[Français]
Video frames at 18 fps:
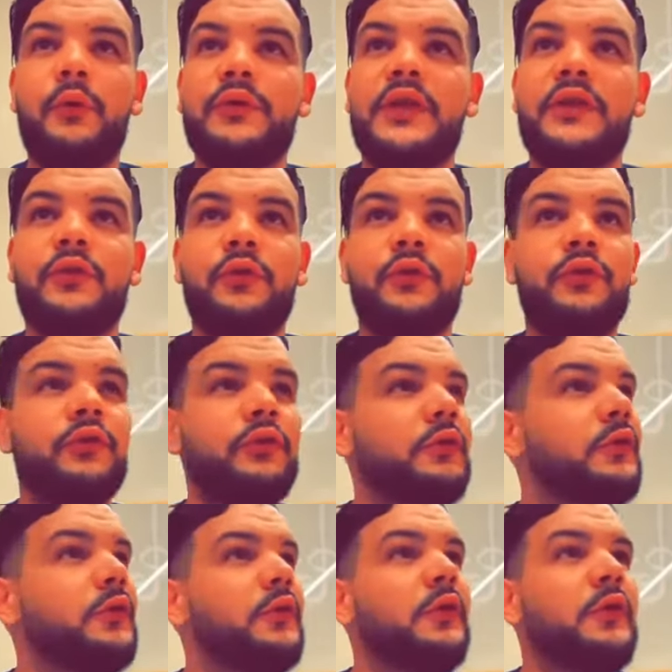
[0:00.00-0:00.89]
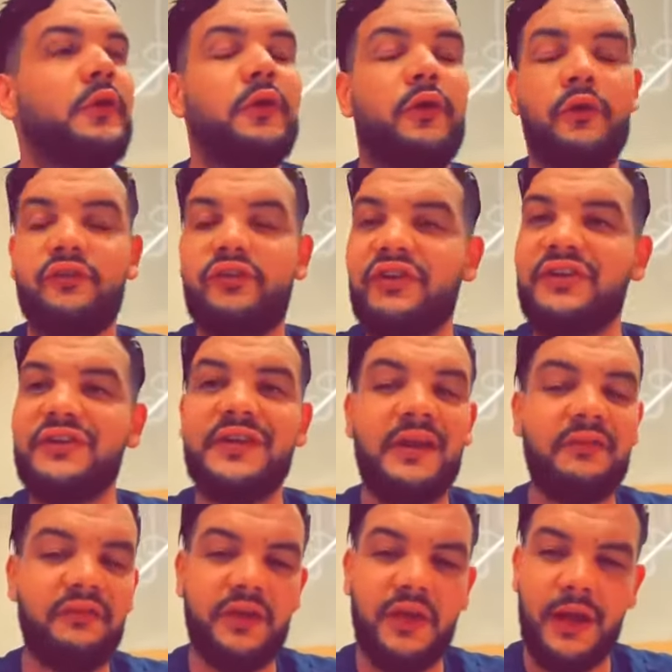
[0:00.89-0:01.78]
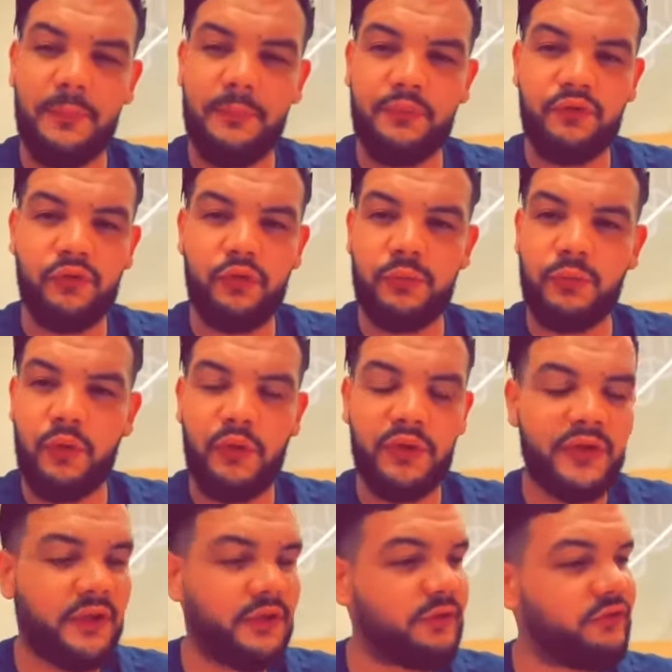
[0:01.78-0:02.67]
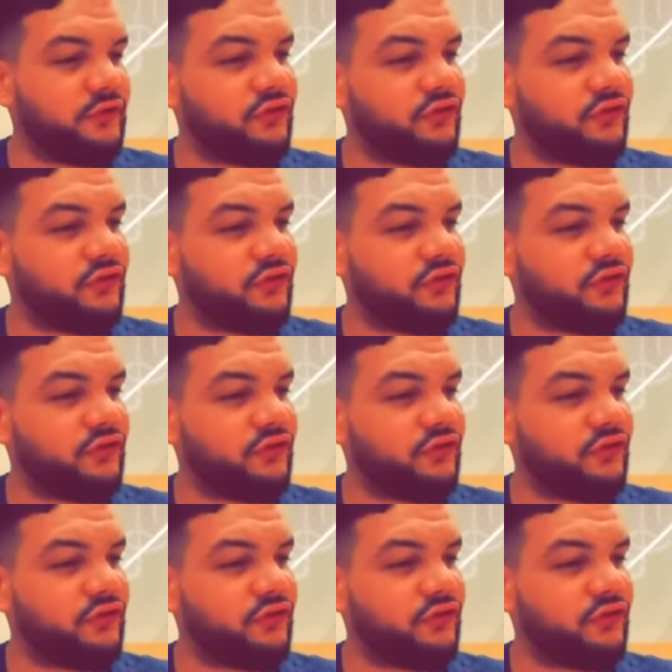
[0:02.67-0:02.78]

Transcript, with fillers: ou des trucs quand il n'y avait absolument rien.